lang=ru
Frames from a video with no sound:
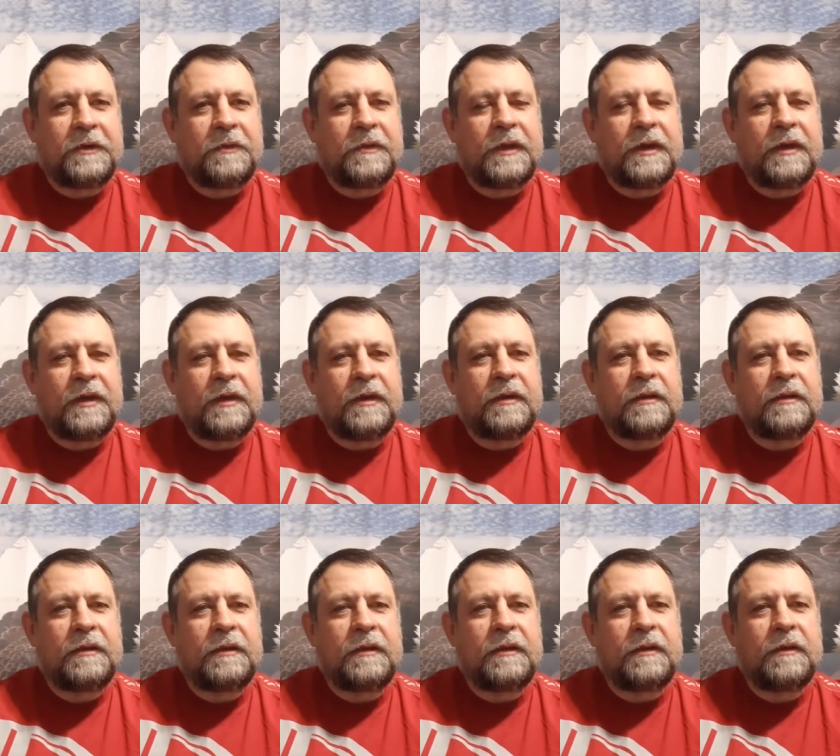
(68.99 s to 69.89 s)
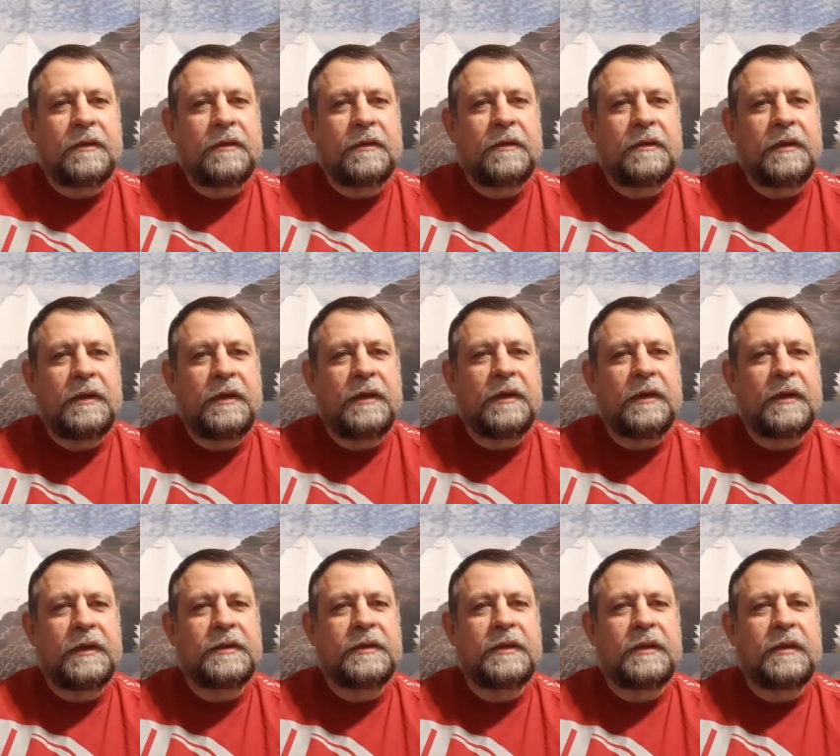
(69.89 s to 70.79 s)
мало, но для
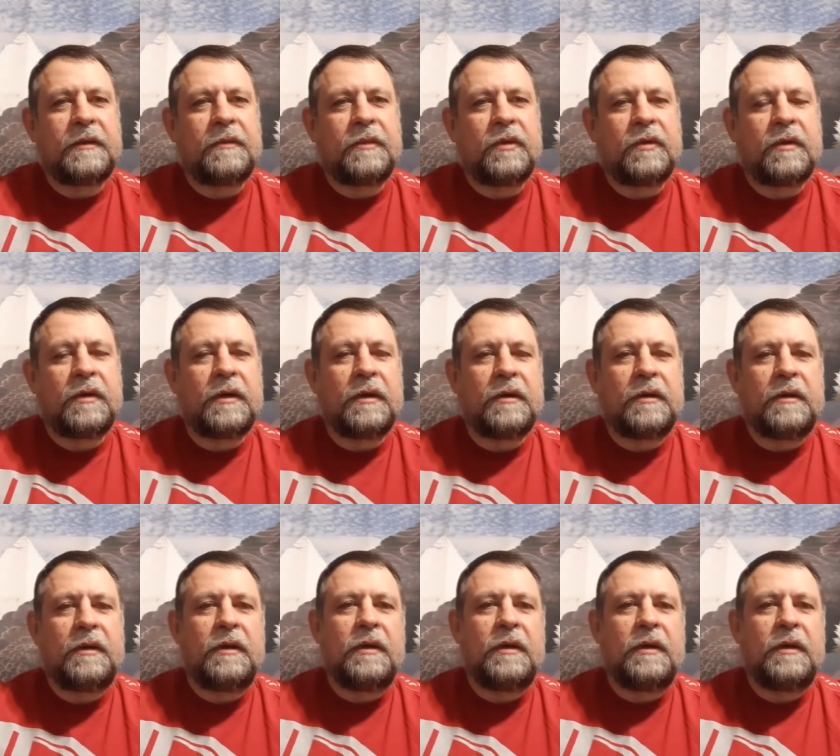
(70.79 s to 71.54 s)
нас это много.